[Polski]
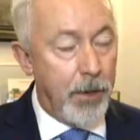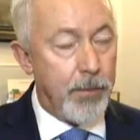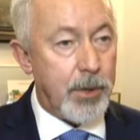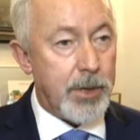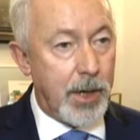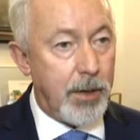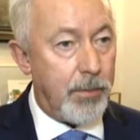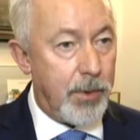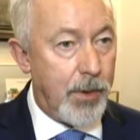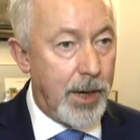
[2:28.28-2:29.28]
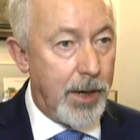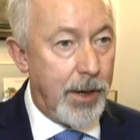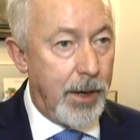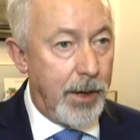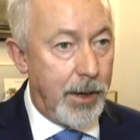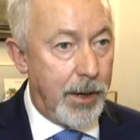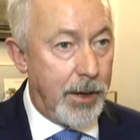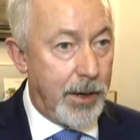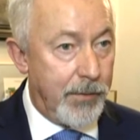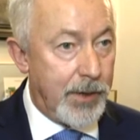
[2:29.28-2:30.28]
Oprócz tego była
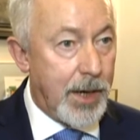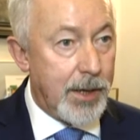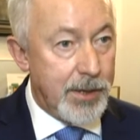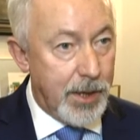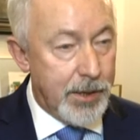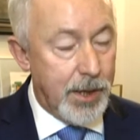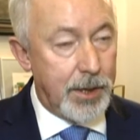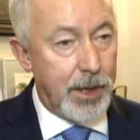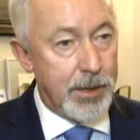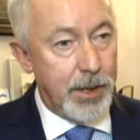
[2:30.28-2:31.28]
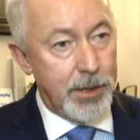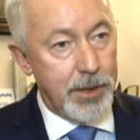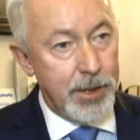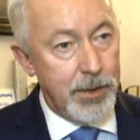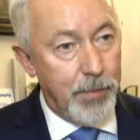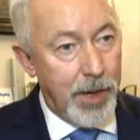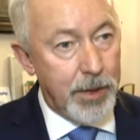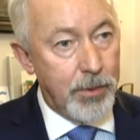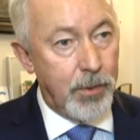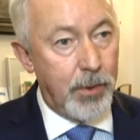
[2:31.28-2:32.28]
e, rewitalizacja dalsza część
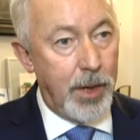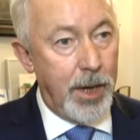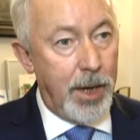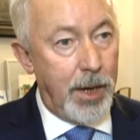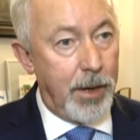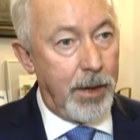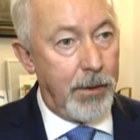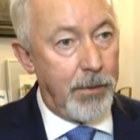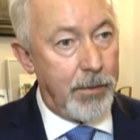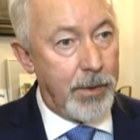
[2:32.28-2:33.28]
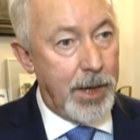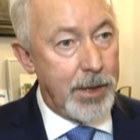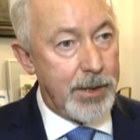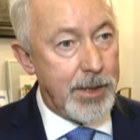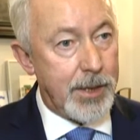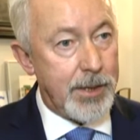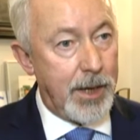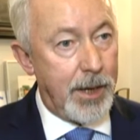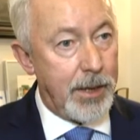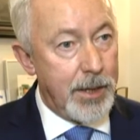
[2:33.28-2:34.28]
parku, e,
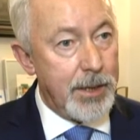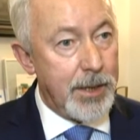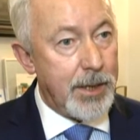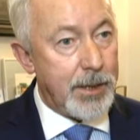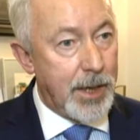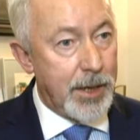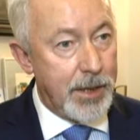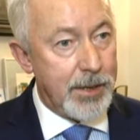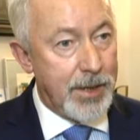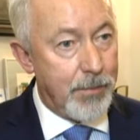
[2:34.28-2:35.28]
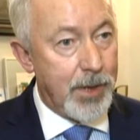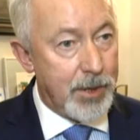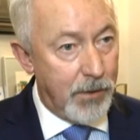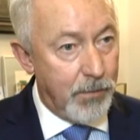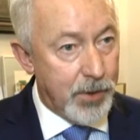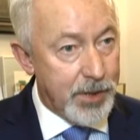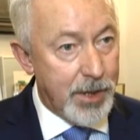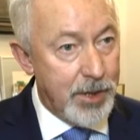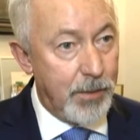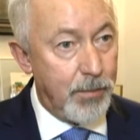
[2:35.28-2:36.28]
realizację innych takich zamieszczeń w
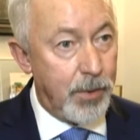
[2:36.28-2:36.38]
postaci